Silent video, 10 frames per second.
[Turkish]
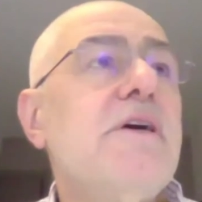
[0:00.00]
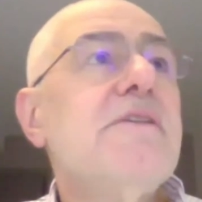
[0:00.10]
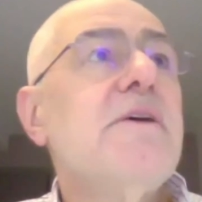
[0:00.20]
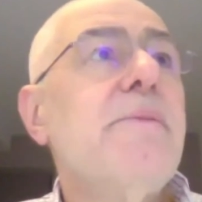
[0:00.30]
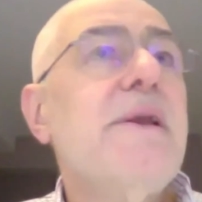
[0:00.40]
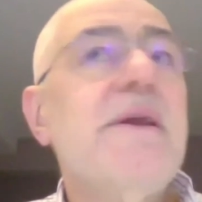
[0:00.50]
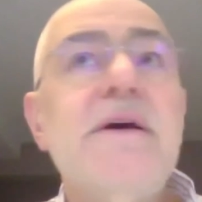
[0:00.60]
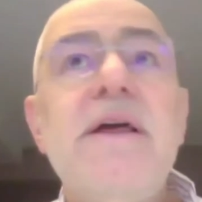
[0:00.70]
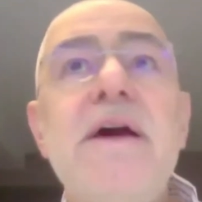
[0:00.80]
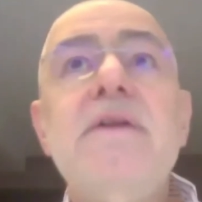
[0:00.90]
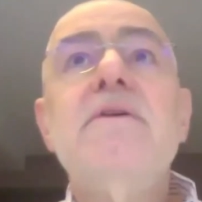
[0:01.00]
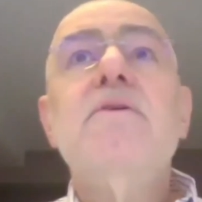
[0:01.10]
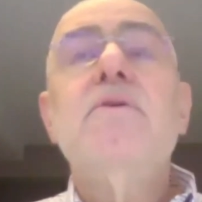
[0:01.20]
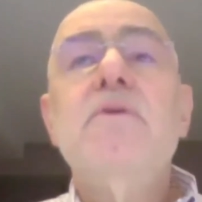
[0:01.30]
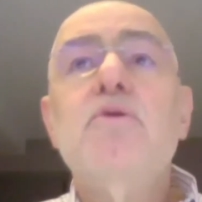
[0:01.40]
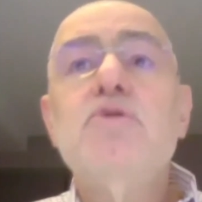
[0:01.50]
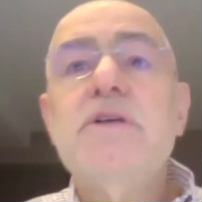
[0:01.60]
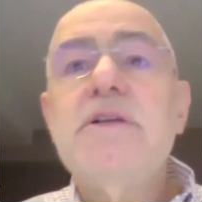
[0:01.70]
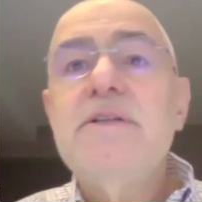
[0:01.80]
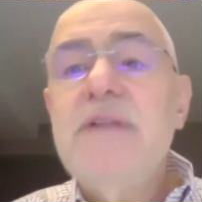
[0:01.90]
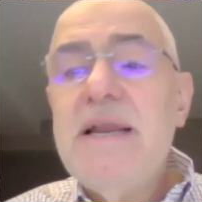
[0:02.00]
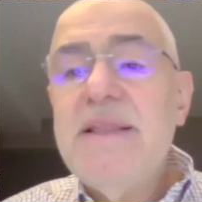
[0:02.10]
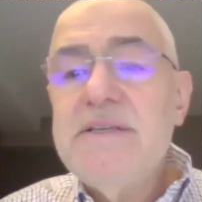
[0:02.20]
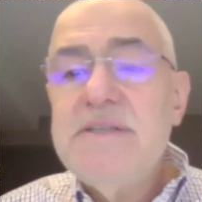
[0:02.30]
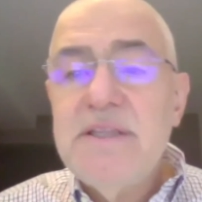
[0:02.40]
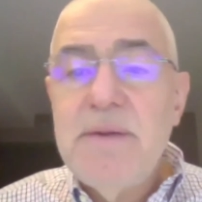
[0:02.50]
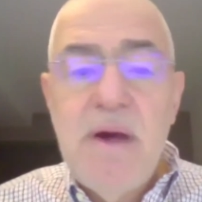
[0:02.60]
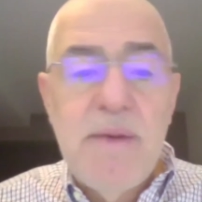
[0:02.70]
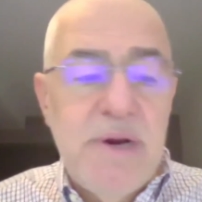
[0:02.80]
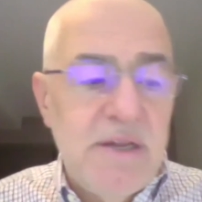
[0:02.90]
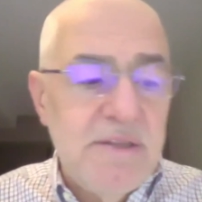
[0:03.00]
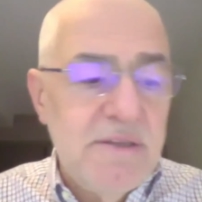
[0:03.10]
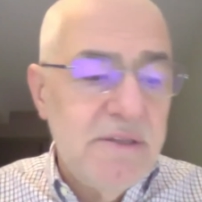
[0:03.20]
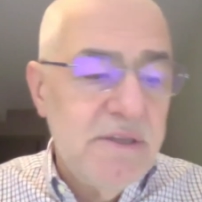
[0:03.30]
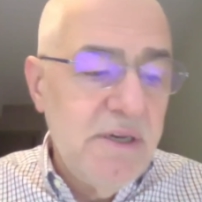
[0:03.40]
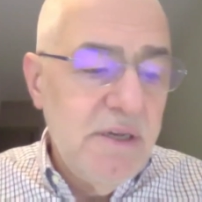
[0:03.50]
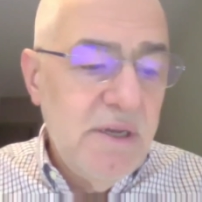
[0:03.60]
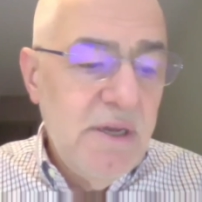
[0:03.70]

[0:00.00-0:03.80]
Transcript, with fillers: yakın zamana kadar Hocaların neredeyse tamamı kadındı.